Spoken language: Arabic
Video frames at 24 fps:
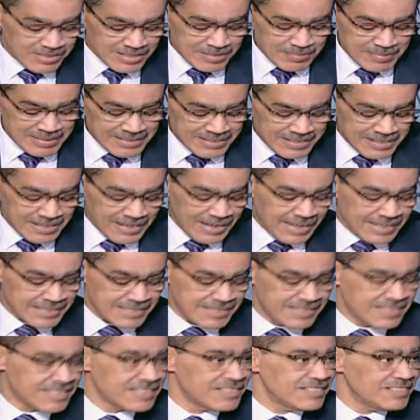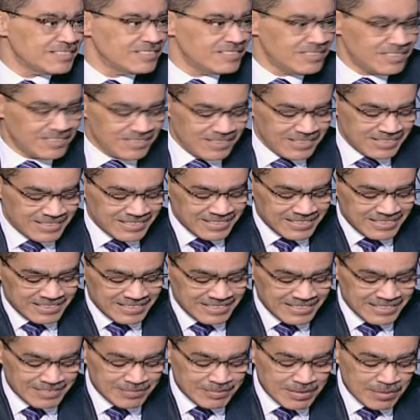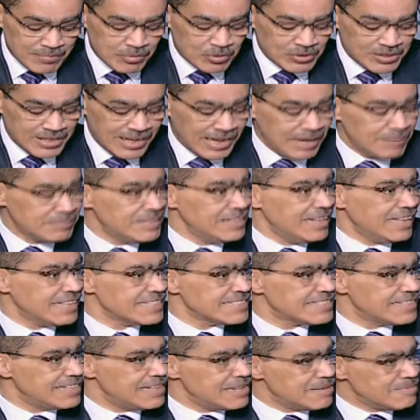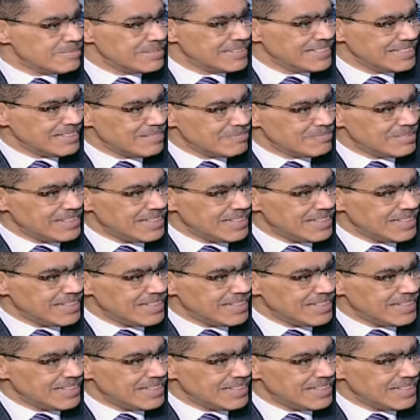وزميلتي الاعز اللي يعني انا بقول لها الحمد لله على السلامه الله